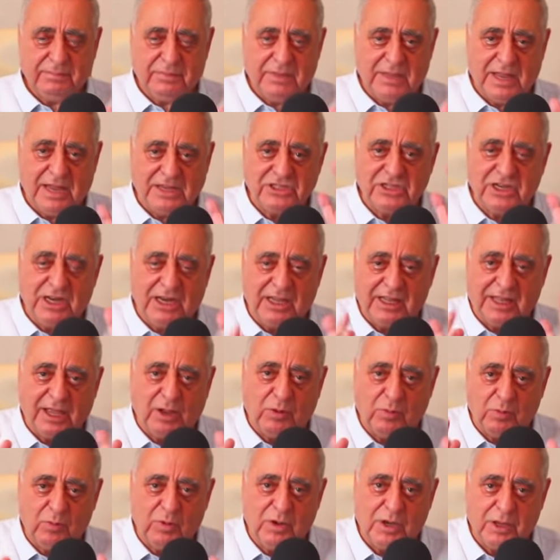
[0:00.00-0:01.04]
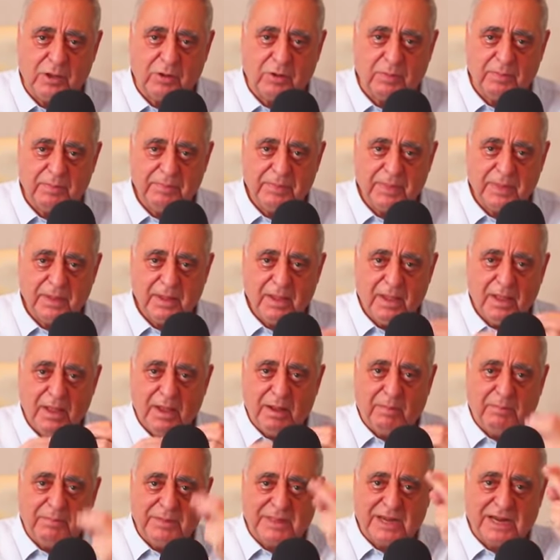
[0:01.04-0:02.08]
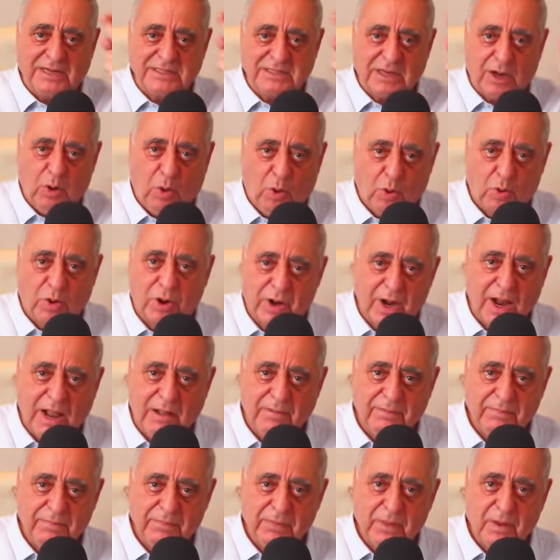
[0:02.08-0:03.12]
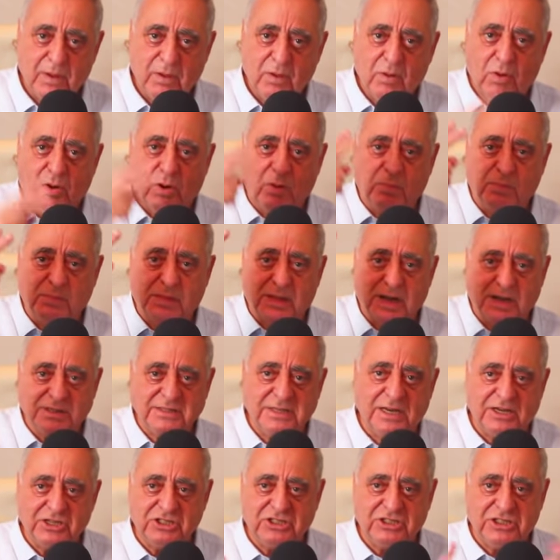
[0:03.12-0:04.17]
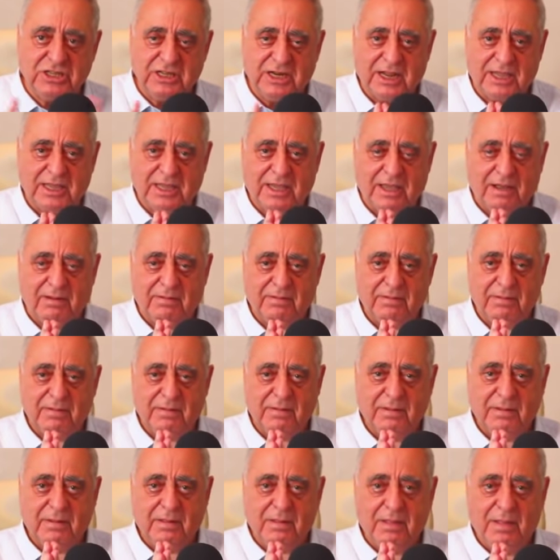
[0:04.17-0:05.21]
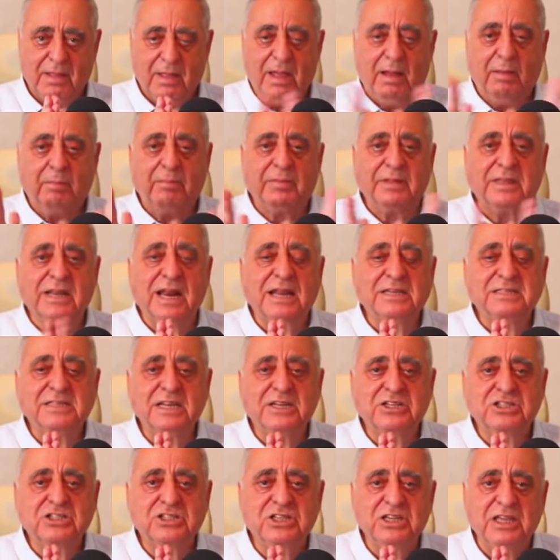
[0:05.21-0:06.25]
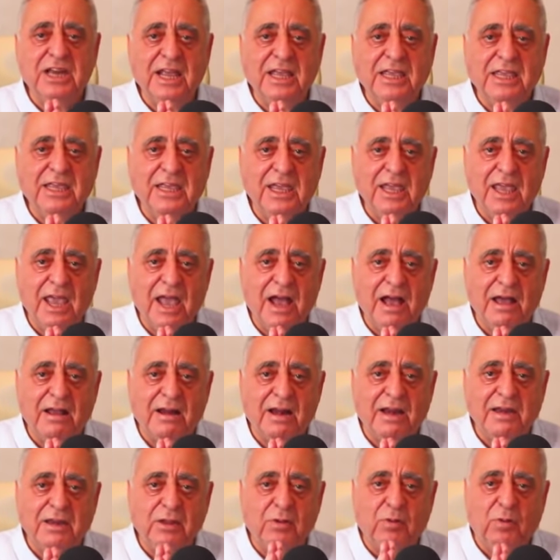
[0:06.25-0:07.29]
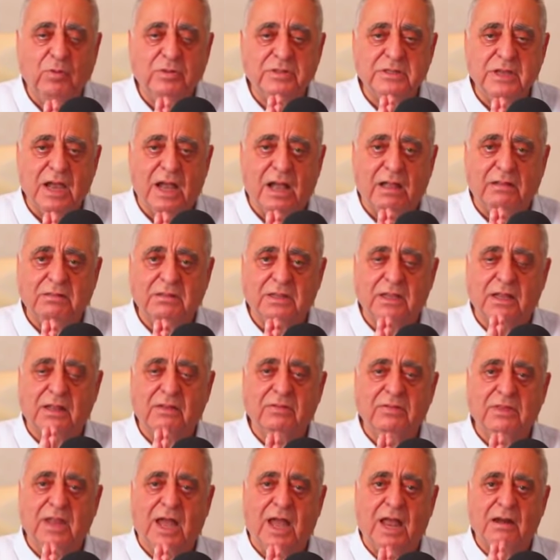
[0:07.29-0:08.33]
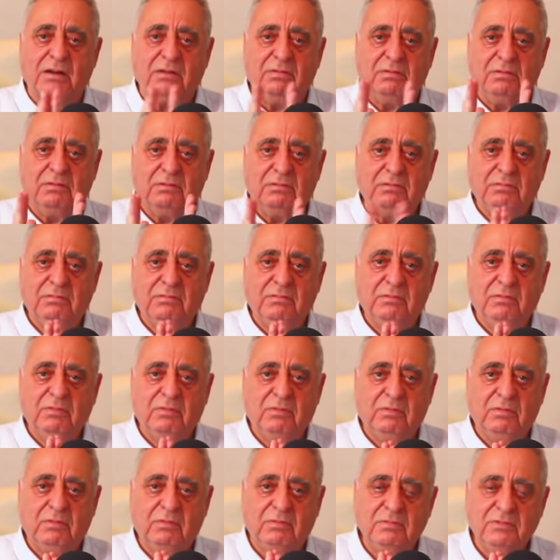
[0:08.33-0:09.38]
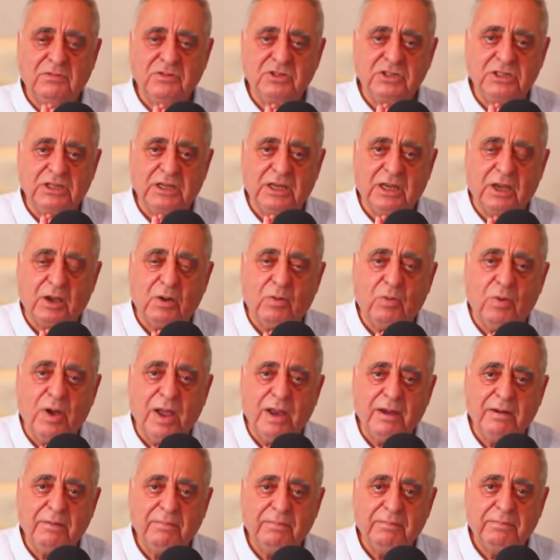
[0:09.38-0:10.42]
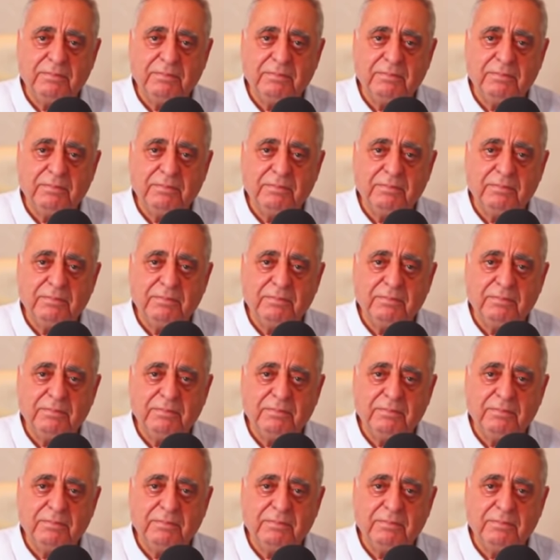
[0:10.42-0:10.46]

هادشي اللي كنقول لكم المدرسة الحرة والمدرسة الشراكية المدرسة الشراكية راني قلتها ديك النهار نشي إخوان